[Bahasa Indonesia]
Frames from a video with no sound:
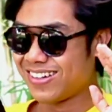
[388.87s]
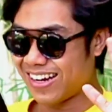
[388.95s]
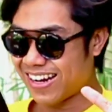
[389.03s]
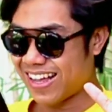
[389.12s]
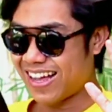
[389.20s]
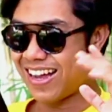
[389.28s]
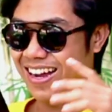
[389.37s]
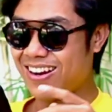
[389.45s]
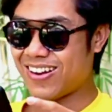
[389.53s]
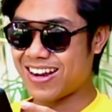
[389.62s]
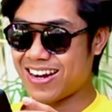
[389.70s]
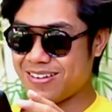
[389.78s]
udahlah kalau
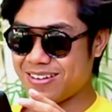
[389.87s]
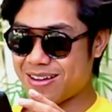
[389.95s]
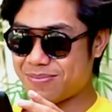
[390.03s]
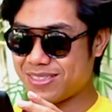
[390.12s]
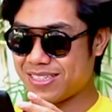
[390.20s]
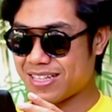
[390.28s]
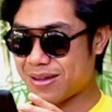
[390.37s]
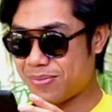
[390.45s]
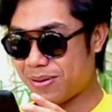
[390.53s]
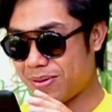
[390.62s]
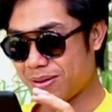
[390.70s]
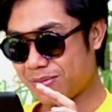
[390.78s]
kalian nggak pecinta
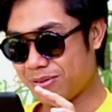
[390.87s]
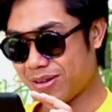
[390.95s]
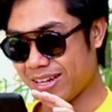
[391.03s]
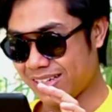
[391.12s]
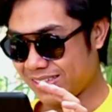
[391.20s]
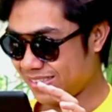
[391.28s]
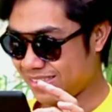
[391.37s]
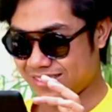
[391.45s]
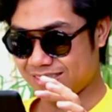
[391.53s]
Bimit mungkin